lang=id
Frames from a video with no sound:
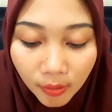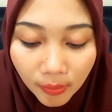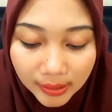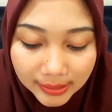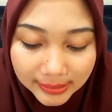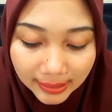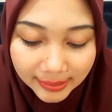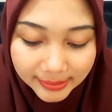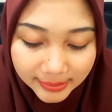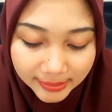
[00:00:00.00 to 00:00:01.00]
warna
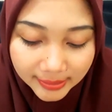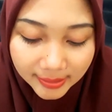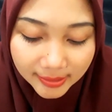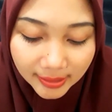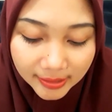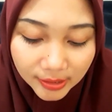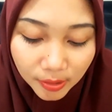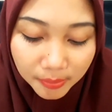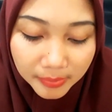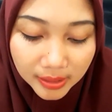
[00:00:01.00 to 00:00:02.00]
terakhir yaitu
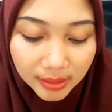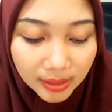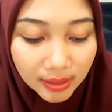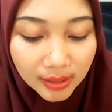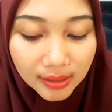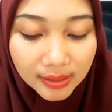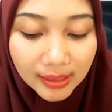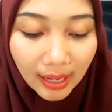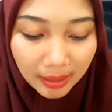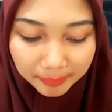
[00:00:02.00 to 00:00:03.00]
nomor
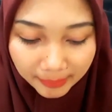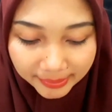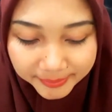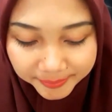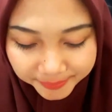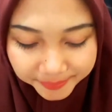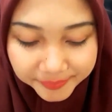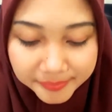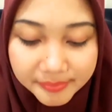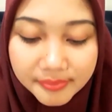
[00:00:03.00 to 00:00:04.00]

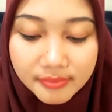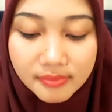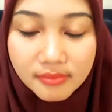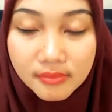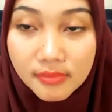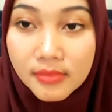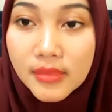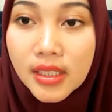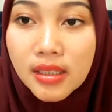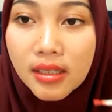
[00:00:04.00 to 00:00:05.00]

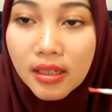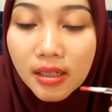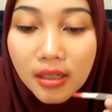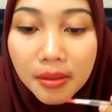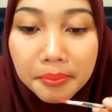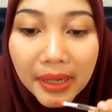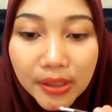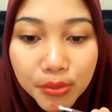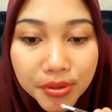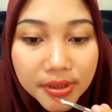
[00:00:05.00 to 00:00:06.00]
8
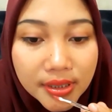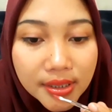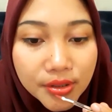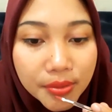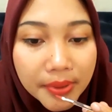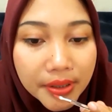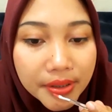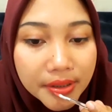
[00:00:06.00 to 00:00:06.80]
marun kita coba ya